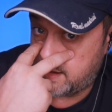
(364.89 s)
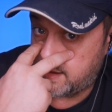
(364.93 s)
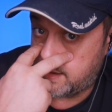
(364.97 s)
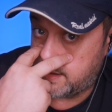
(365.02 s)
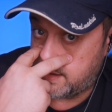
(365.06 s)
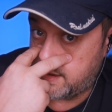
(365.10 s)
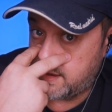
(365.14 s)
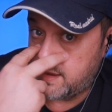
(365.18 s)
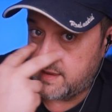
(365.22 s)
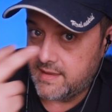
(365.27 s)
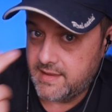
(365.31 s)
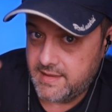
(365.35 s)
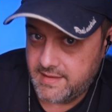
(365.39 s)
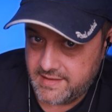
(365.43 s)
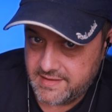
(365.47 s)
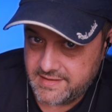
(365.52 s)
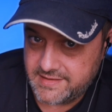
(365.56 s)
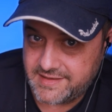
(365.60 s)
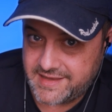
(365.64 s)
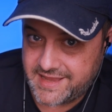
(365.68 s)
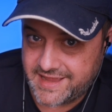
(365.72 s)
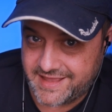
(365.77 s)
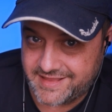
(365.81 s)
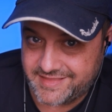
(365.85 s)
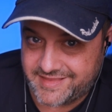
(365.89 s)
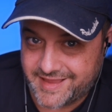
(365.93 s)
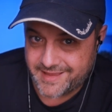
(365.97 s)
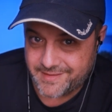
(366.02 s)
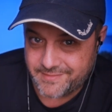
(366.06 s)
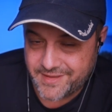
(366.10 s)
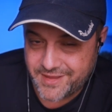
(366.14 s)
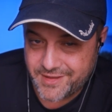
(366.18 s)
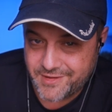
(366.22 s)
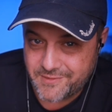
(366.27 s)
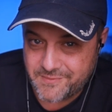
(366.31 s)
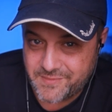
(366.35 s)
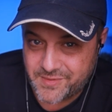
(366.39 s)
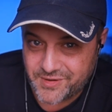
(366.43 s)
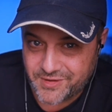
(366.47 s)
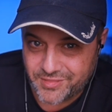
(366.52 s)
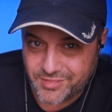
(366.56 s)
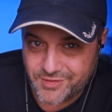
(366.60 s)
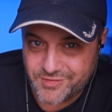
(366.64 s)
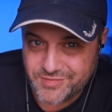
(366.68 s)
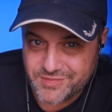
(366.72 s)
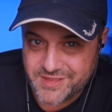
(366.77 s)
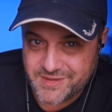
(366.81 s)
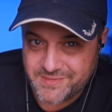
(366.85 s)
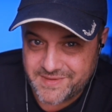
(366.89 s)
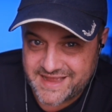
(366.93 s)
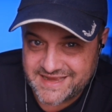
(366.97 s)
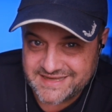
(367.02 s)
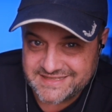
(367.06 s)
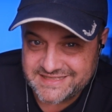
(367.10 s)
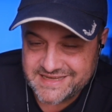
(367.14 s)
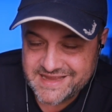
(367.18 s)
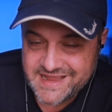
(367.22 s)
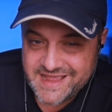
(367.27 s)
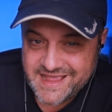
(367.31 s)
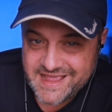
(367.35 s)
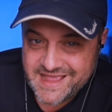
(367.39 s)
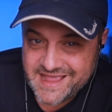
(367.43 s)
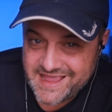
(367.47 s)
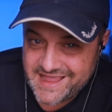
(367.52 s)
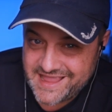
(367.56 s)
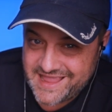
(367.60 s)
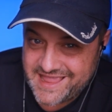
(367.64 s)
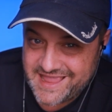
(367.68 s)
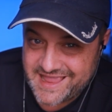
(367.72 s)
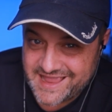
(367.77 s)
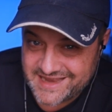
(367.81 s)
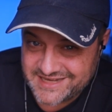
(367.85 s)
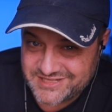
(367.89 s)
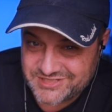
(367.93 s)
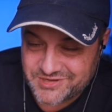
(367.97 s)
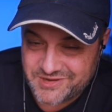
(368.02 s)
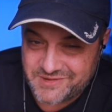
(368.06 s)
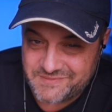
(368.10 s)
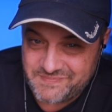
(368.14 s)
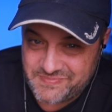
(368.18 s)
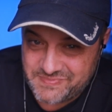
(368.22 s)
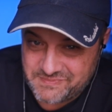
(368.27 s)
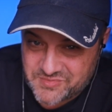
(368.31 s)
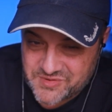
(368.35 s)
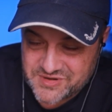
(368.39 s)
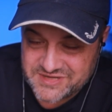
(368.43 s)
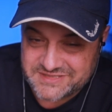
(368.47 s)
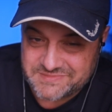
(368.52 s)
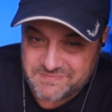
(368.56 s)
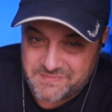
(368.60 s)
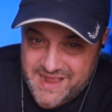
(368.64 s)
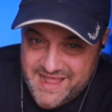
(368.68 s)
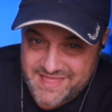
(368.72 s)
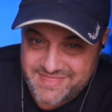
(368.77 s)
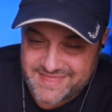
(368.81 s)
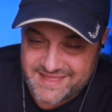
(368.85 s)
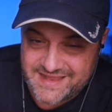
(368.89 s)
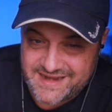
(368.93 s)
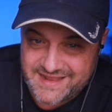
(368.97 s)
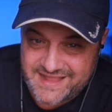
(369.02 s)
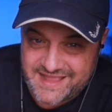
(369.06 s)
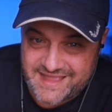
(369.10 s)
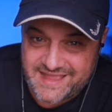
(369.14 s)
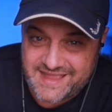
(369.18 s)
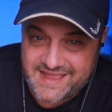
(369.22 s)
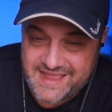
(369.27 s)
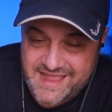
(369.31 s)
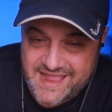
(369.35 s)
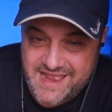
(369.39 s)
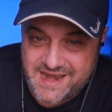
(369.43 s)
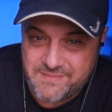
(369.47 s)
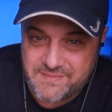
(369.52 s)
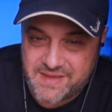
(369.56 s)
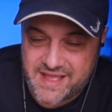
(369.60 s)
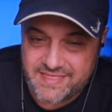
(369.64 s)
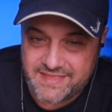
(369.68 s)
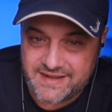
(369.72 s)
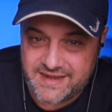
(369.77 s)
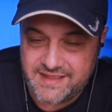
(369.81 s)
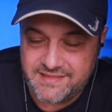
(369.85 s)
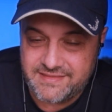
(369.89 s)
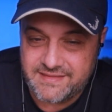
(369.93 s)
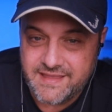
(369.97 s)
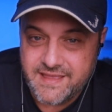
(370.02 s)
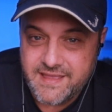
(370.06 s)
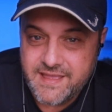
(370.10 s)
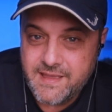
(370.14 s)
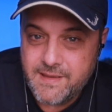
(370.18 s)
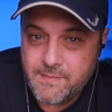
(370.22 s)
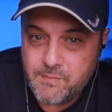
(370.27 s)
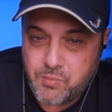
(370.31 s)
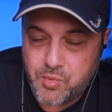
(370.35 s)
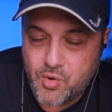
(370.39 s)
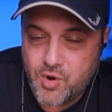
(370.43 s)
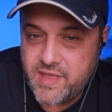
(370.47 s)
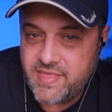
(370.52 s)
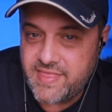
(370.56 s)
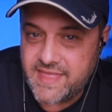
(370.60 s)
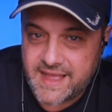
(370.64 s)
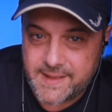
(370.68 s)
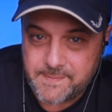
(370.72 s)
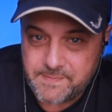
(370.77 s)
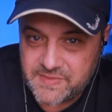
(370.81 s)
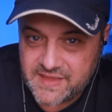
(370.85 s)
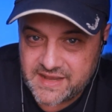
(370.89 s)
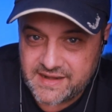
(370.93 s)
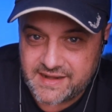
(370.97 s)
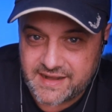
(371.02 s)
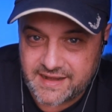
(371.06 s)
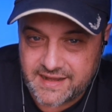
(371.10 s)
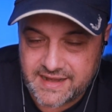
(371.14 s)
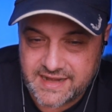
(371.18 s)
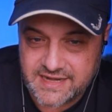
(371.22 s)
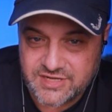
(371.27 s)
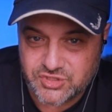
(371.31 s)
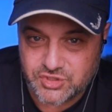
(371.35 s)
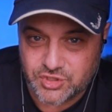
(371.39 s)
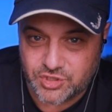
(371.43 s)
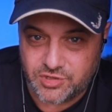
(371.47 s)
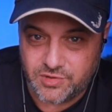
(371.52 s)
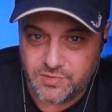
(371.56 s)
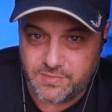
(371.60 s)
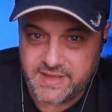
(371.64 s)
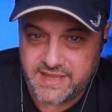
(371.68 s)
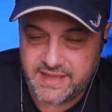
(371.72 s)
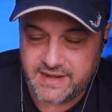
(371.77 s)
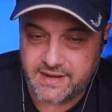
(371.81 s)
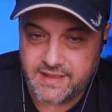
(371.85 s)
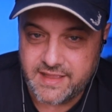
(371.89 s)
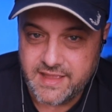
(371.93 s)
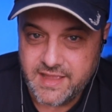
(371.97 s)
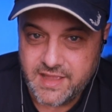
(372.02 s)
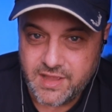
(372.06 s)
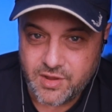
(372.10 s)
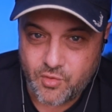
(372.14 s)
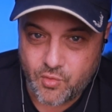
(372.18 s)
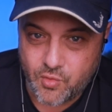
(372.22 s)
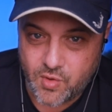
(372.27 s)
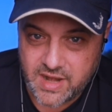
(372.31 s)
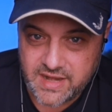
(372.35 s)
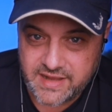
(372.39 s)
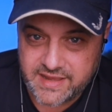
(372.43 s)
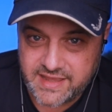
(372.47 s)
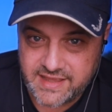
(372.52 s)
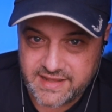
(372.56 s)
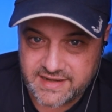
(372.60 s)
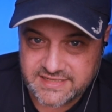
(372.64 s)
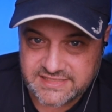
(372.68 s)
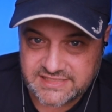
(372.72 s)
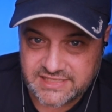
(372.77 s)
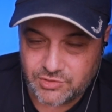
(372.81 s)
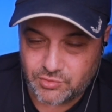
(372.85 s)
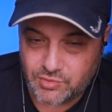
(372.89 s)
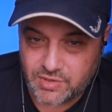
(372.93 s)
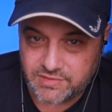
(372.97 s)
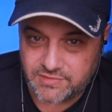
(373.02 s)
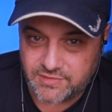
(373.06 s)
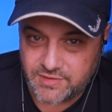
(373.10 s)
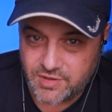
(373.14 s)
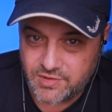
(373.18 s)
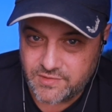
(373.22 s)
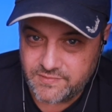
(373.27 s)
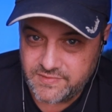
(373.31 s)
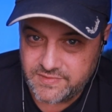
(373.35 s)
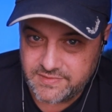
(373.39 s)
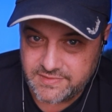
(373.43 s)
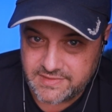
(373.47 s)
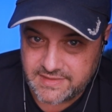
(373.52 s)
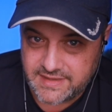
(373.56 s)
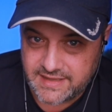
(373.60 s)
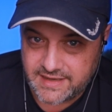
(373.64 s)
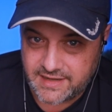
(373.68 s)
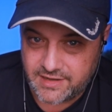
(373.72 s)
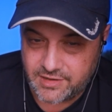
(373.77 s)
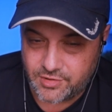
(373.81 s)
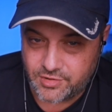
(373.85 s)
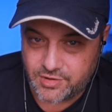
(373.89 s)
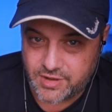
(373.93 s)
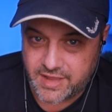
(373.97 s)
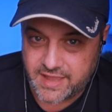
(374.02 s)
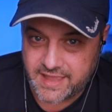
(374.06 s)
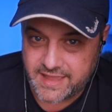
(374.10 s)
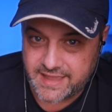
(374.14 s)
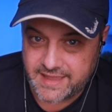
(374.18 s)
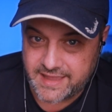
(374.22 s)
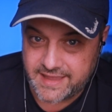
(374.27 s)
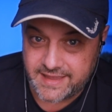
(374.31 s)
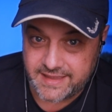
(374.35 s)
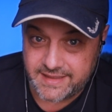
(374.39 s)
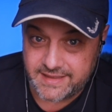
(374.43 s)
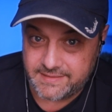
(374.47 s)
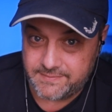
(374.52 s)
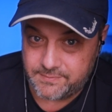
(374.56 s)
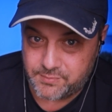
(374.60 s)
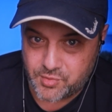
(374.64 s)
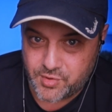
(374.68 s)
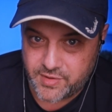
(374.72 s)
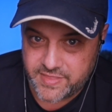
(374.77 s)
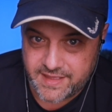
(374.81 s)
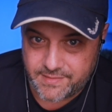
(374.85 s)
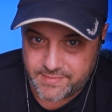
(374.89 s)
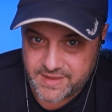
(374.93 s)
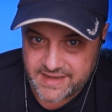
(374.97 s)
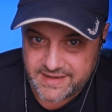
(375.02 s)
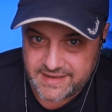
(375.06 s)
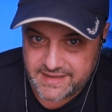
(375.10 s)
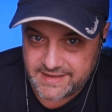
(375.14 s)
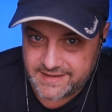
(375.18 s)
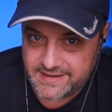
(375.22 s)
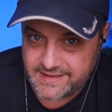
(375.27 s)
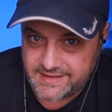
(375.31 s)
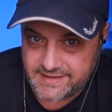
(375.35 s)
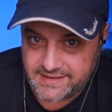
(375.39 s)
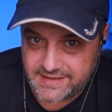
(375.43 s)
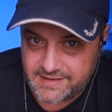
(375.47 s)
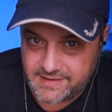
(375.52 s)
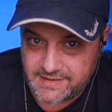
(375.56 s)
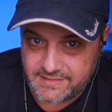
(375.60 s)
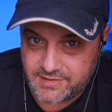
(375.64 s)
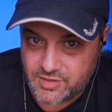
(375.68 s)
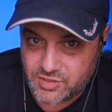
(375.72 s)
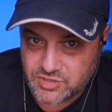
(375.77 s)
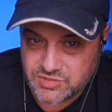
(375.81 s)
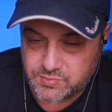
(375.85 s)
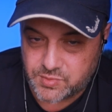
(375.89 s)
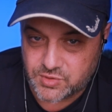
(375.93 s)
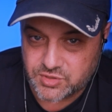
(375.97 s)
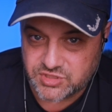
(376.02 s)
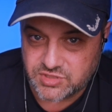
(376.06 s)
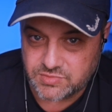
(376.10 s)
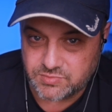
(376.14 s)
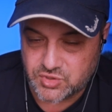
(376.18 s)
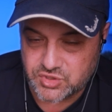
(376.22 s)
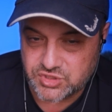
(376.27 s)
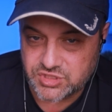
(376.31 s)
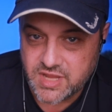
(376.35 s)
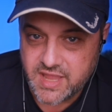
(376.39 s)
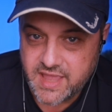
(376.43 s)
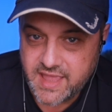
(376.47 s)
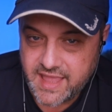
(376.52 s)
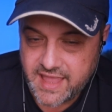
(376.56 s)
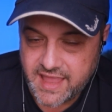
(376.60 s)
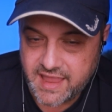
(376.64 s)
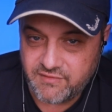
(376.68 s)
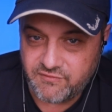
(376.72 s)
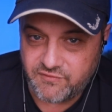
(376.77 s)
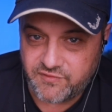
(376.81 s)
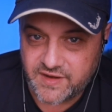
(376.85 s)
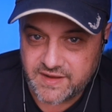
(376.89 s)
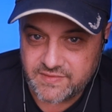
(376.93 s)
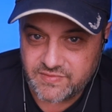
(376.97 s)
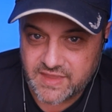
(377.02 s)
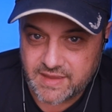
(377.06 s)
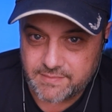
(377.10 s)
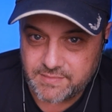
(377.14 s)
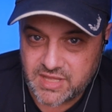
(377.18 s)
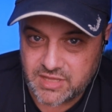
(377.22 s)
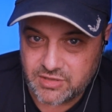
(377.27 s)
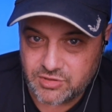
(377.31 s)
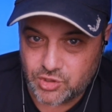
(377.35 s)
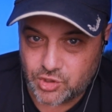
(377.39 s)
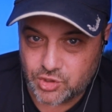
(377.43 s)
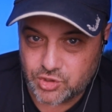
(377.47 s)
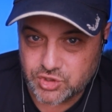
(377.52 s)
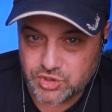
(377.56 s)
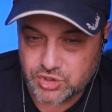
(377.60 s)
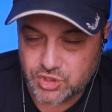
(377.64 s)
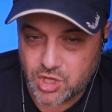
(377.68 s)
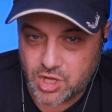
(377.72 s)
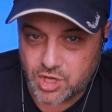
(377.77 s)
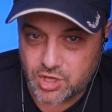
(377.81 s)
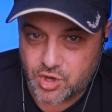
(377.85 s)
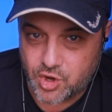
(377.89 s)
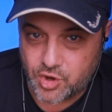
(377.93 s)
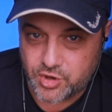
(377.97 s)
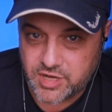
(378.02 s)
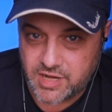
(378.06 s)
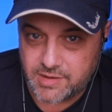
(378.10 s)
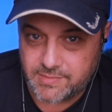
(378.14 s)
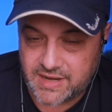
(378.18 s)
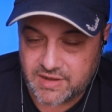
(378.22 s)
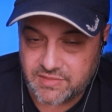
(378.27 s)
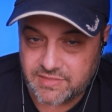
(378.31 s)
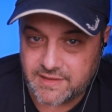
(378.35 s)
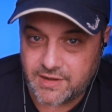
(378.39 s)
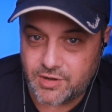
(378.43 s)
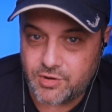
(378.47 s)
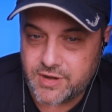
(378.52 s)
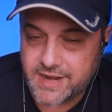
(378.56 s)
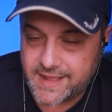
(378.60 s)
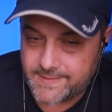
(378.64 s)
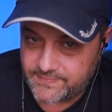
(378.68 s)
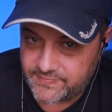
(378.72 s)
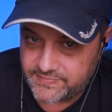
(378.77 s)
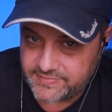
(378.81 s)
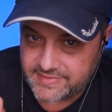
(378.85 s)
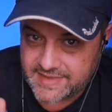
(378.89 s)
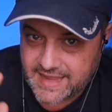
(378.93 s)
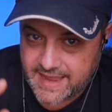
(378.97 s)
¿Eh? ya te veo por dónde vas y eso pues va a hacer que el Madrid pueda resolver cualquier situación de lo que pueda venir en los próximos enfrentamientos eh, con el Barcelona.